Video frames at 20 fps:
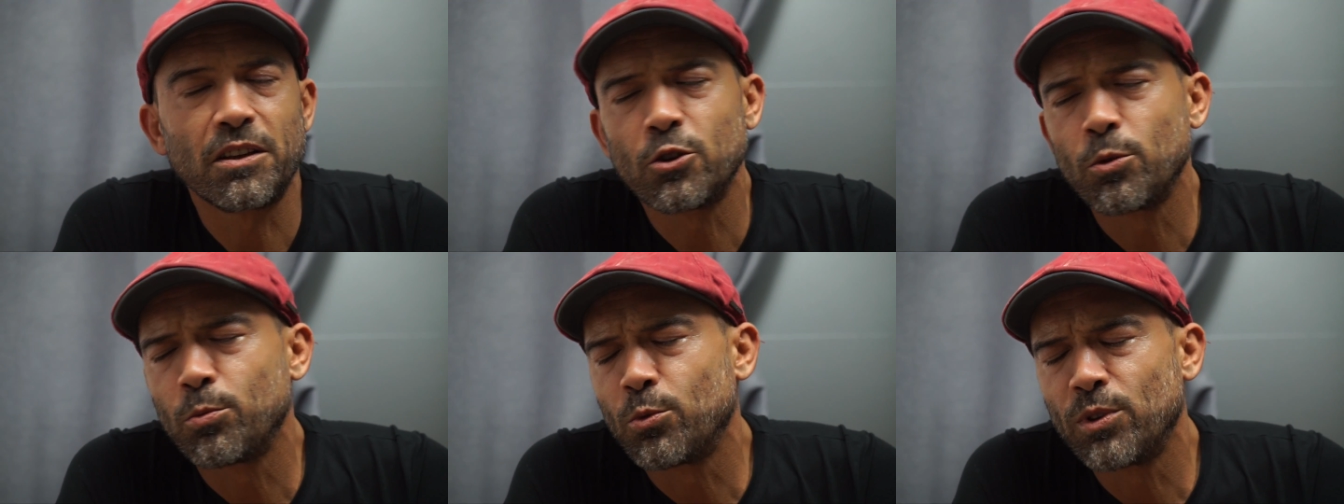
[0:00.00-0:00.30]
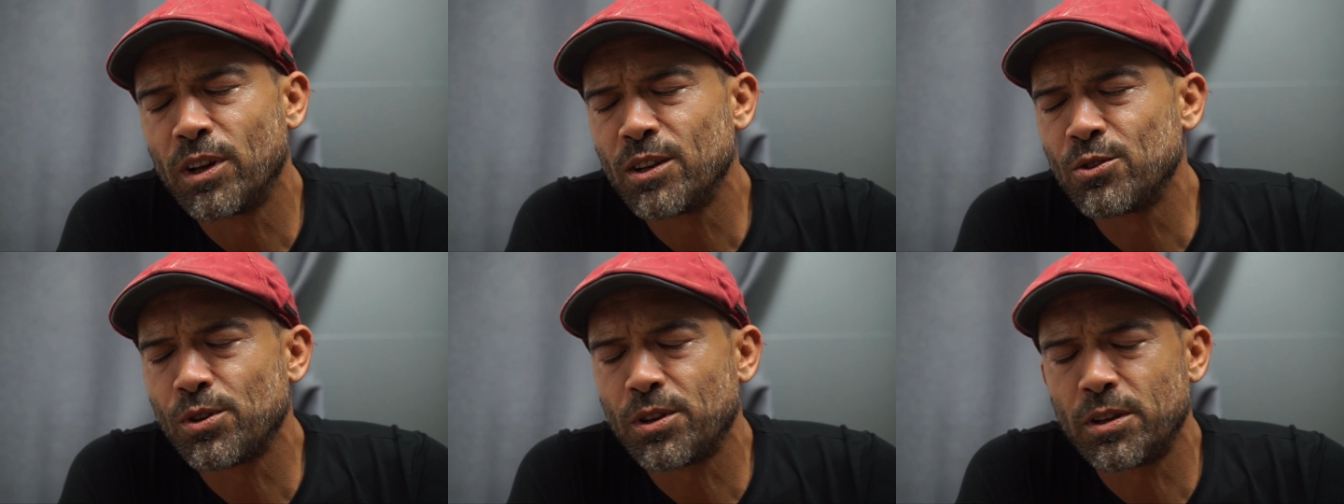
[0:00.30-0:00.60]
dopo
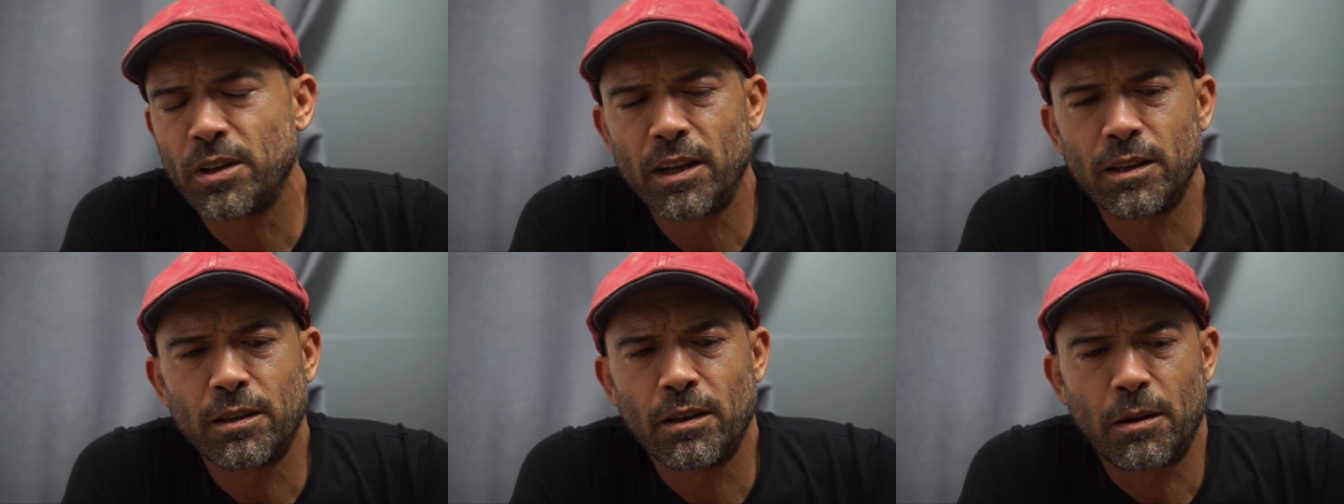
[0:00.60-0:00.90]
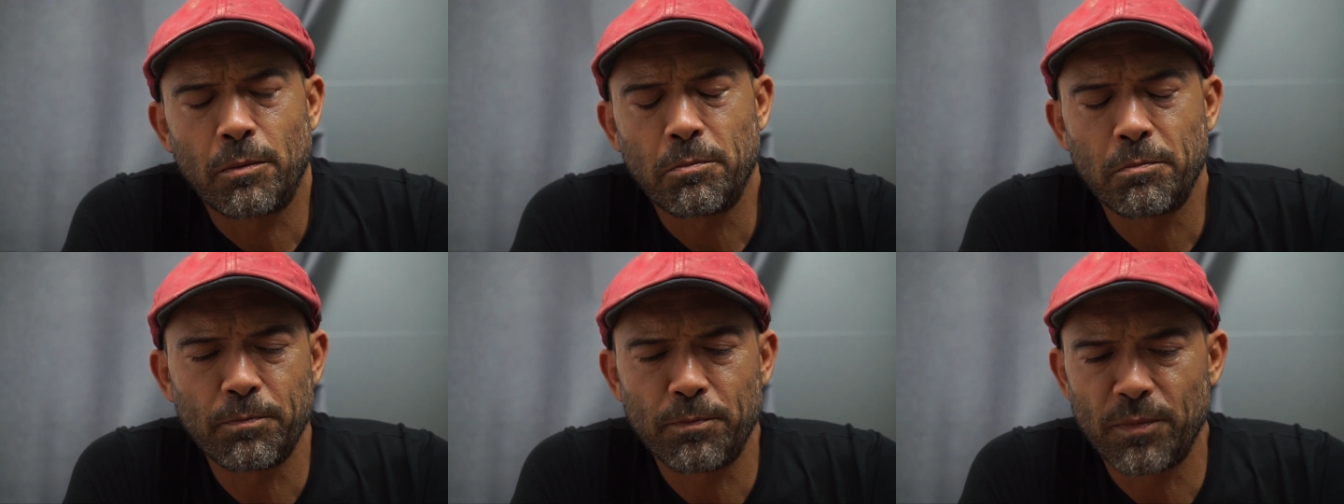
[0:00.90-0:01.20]
una giornata
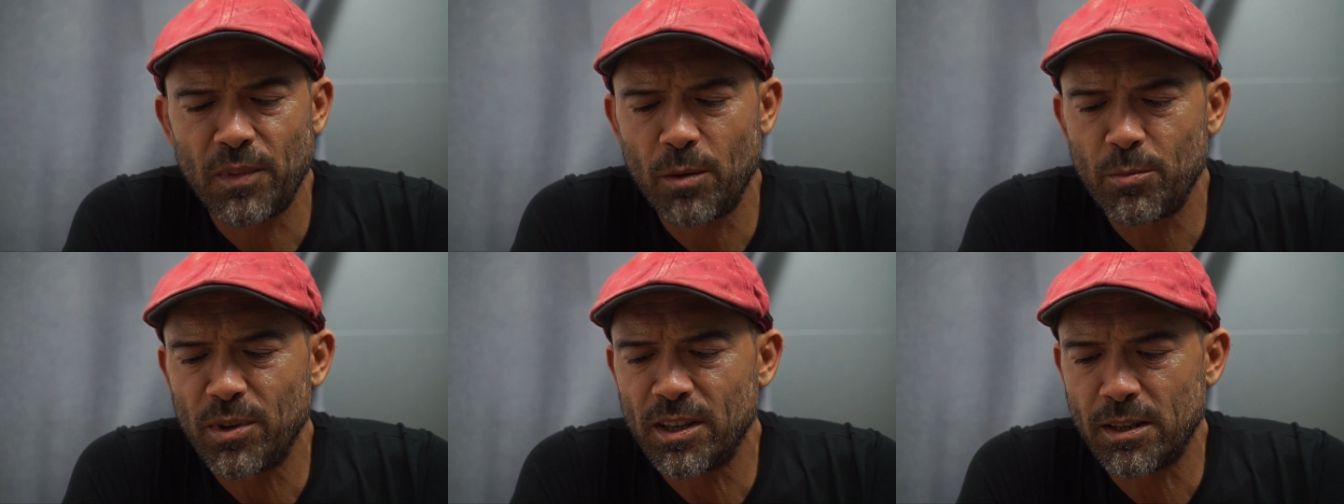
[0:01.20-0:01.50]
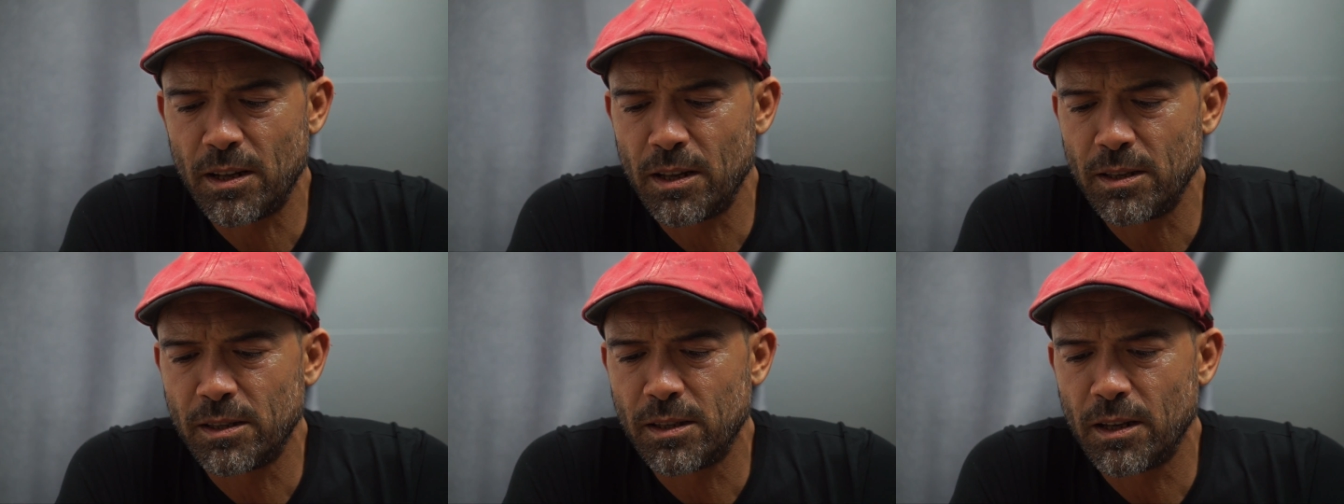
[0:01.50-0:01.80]

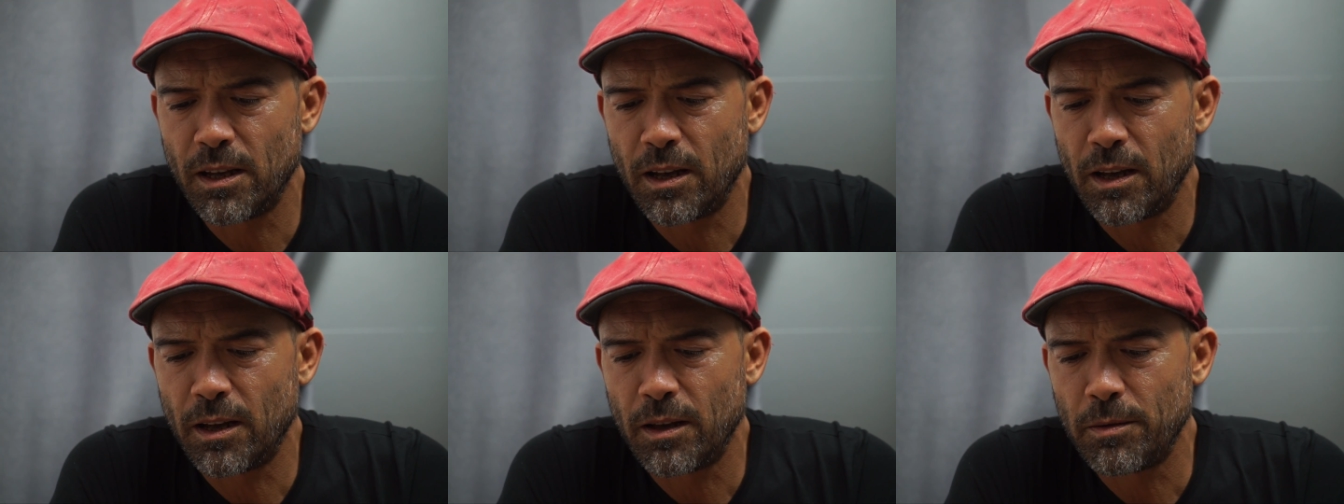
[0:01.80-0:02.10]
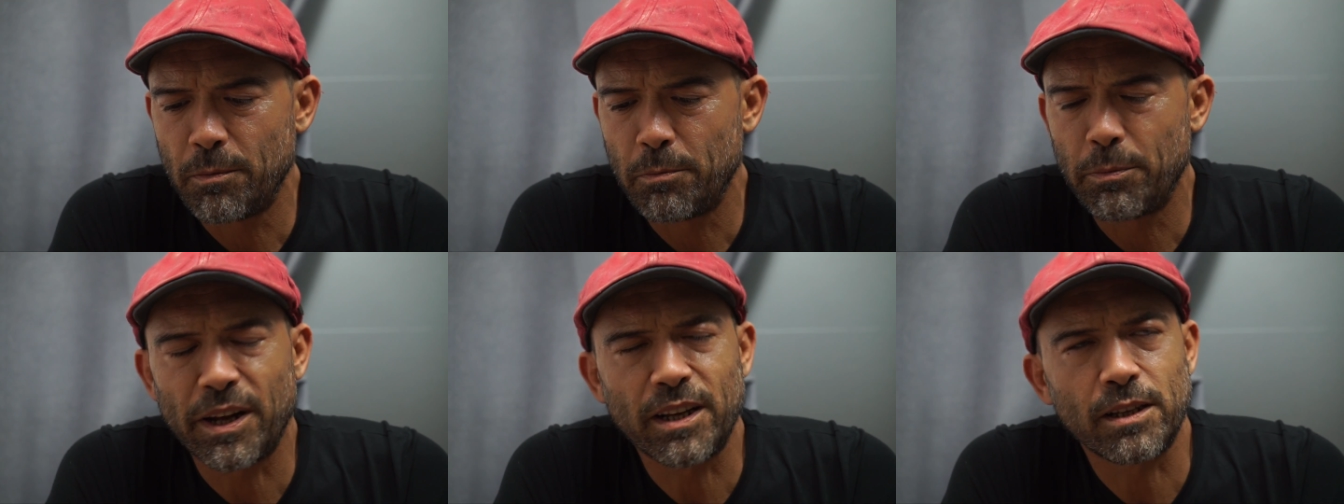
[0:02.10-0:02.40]
abbastanza
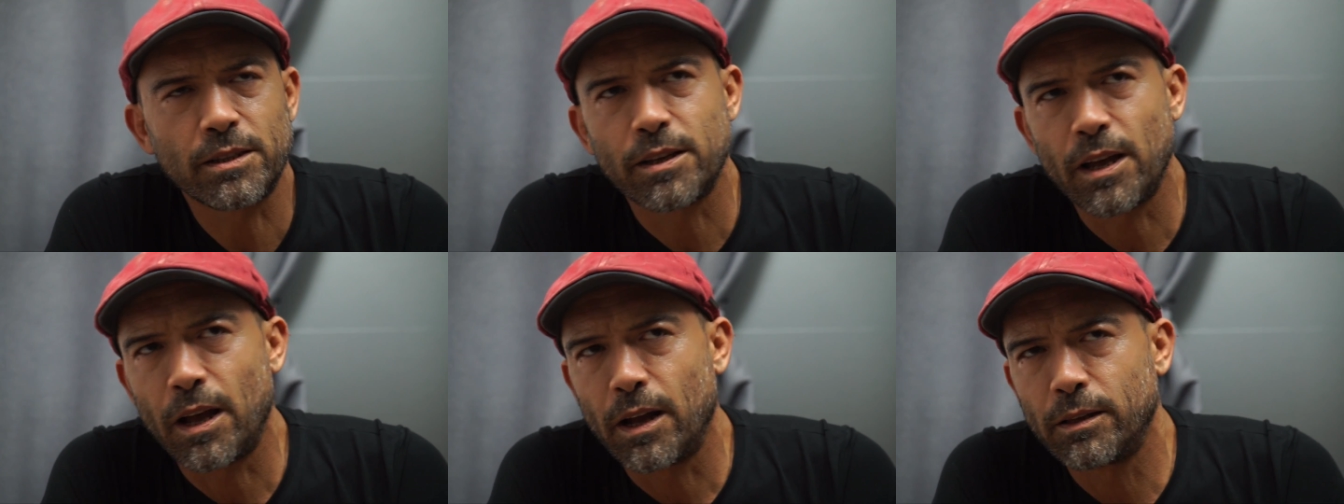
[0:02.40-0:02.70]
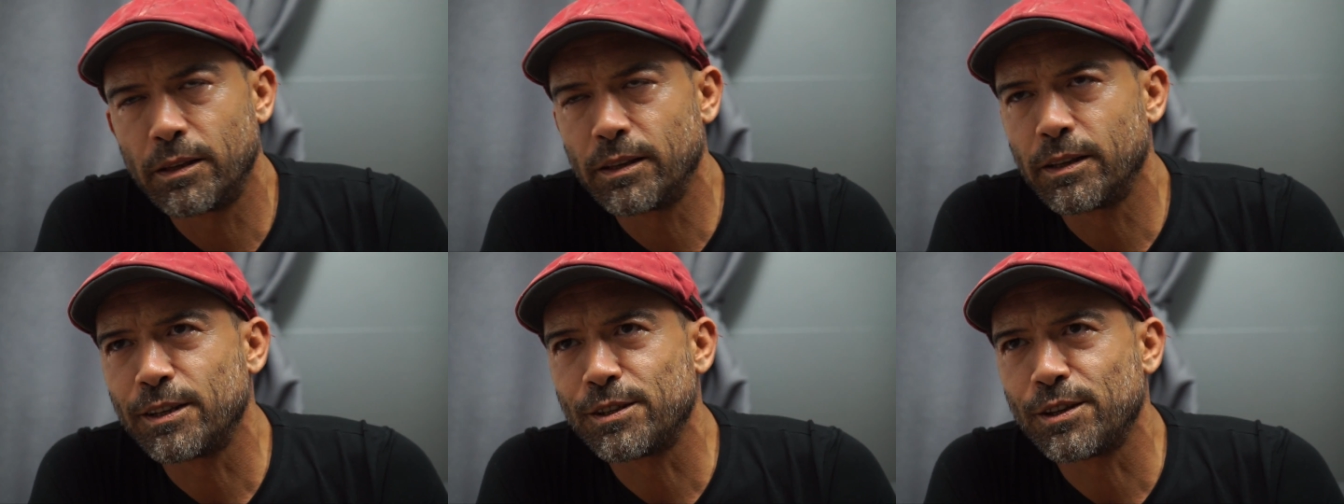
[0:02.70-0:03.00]

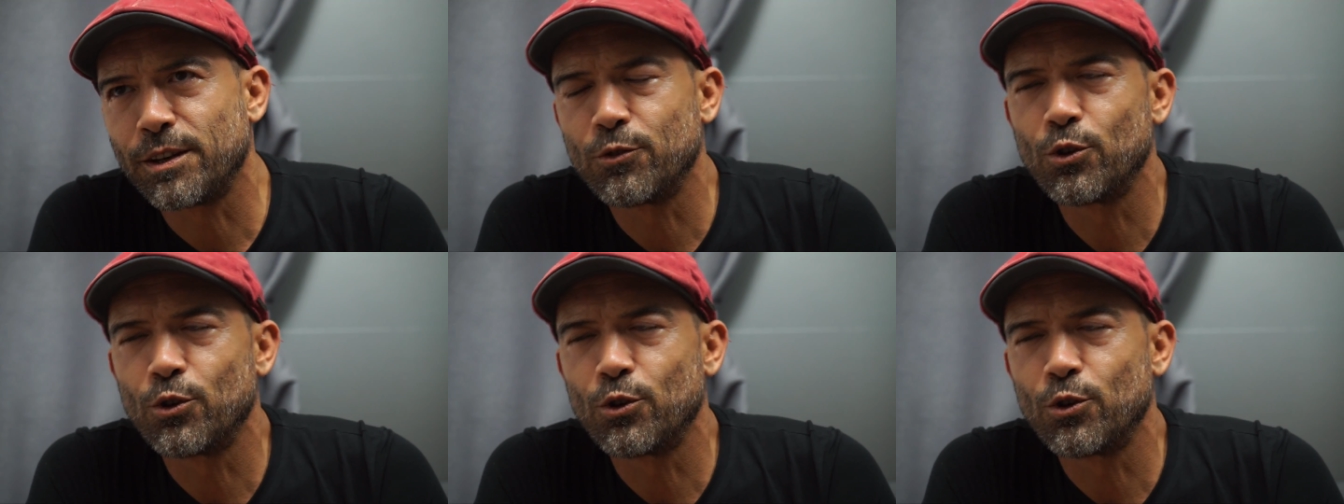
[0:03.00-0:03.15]
pressante se